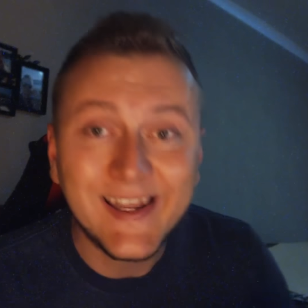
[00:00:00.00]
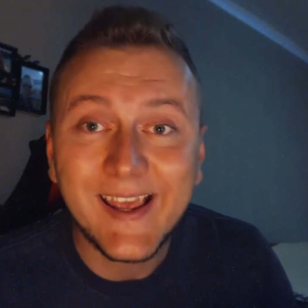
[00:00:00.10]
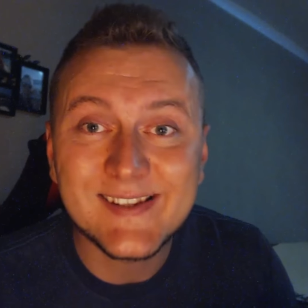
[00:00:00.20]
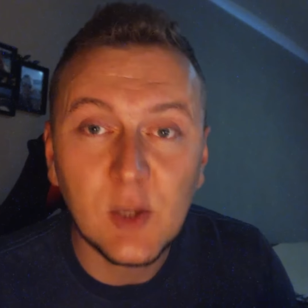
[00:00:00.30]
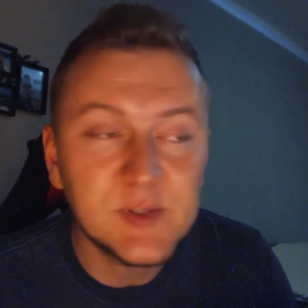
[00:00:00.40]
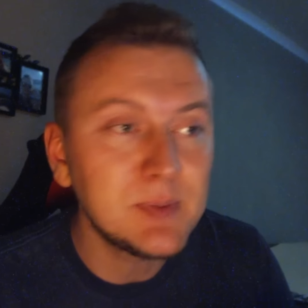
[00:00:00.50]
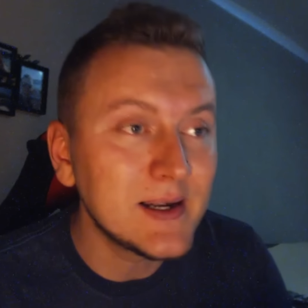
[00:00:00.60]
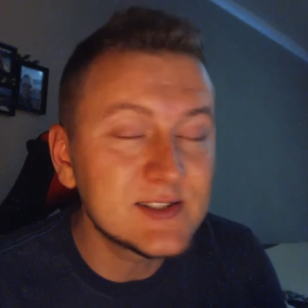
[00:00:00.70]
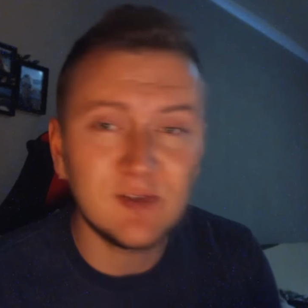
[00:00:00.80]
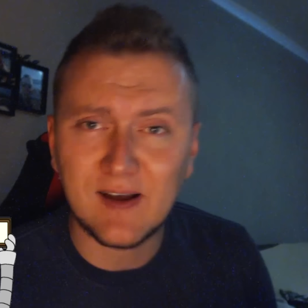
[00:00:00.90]
nie jest
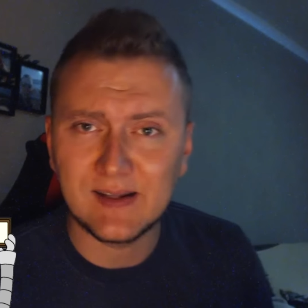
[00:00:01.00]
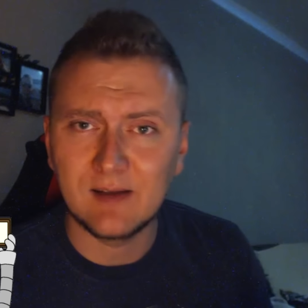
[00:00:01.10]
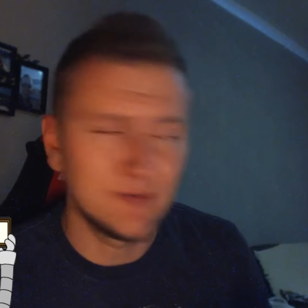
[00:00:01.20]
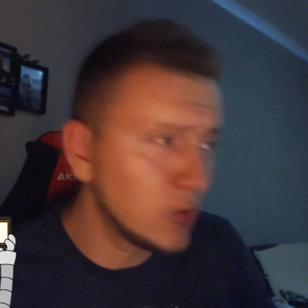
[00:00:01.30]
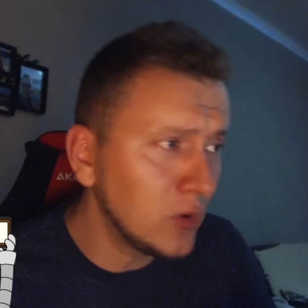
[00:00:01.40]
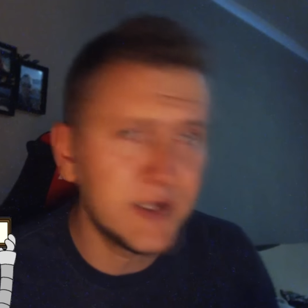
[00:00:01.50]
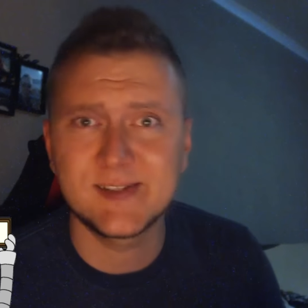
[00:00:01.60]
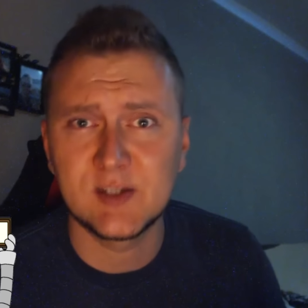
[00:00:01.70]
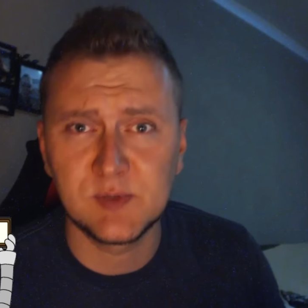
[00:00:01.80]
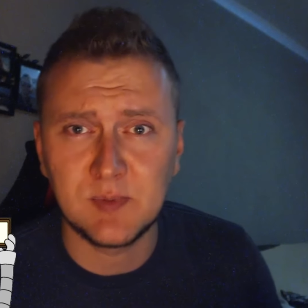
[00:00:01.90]
zoptymalizowana. W ogóle nie
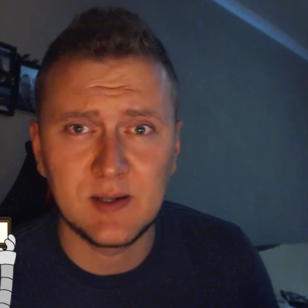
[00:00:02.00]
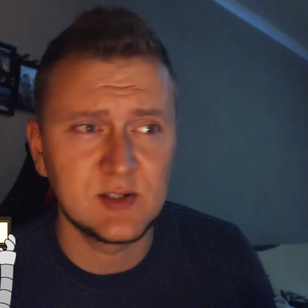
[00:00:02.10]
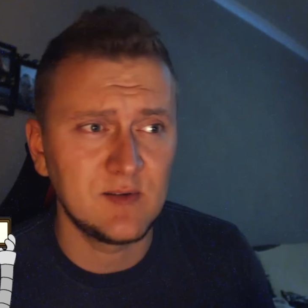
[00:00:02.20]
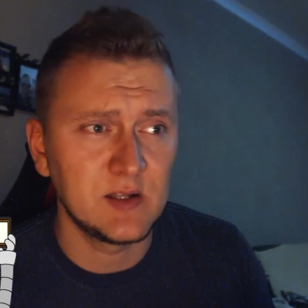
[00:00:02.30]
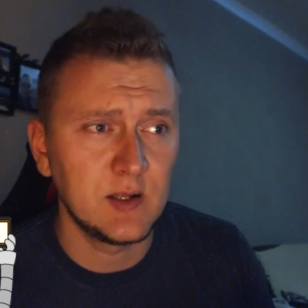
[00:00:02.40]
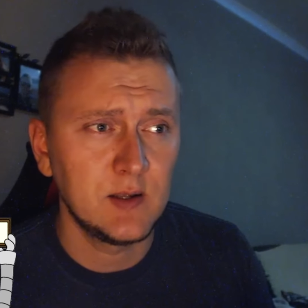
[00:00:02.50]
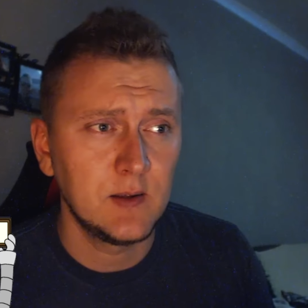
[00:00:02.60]
jest zoptymalizowana.